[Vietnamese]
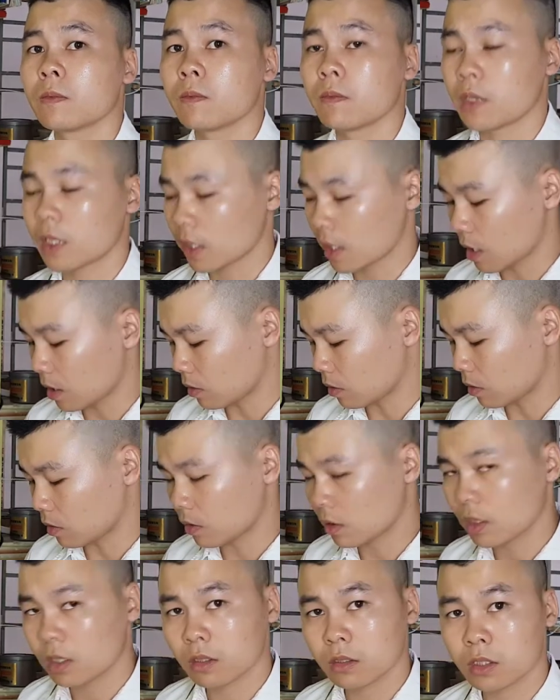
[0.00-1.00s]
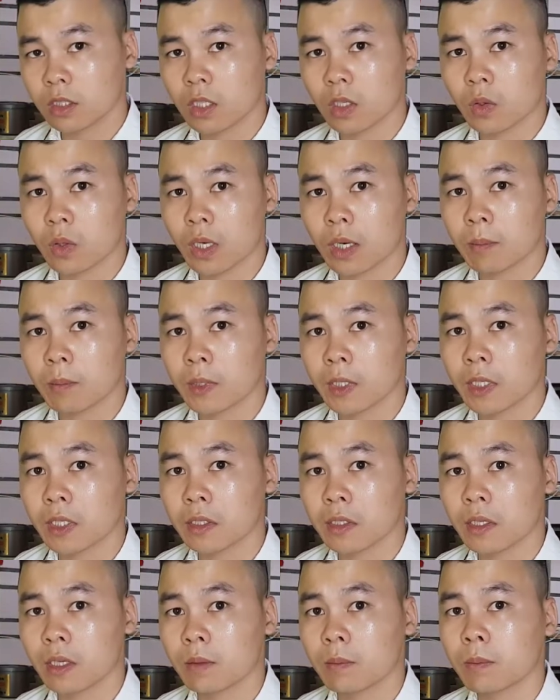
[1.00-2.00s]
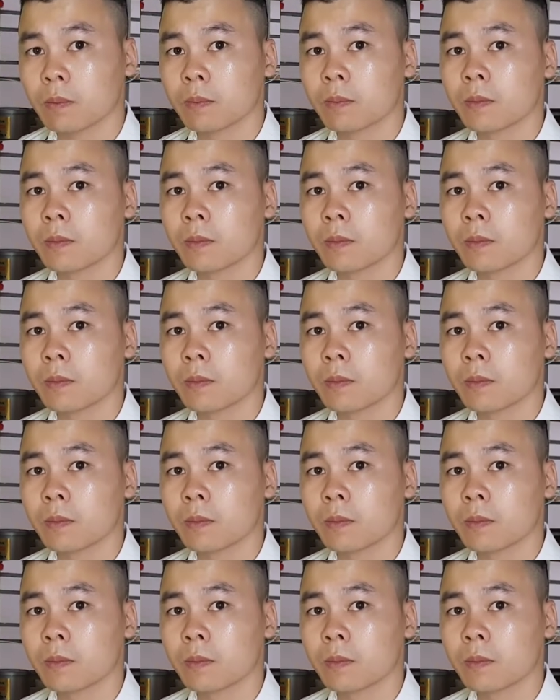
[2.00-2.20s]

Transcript: và đã có rất nhiều năm kinh nghiệm